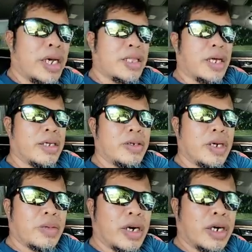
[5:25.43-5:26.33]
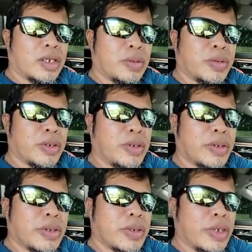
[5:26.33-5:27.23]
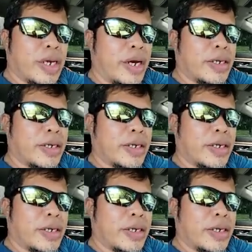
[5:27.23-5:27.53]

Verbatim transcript: nyo yan mga katrops, oh. Yan.